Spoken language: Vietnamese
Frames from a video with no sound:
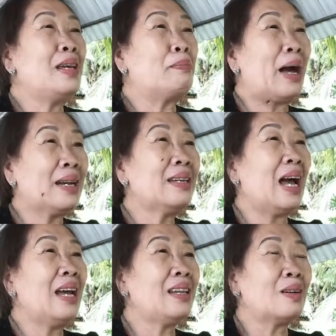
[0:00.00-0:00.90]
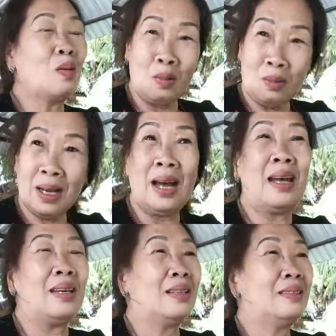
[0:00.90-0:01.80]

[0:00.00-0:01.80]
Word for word: về bánh trái thì ok à.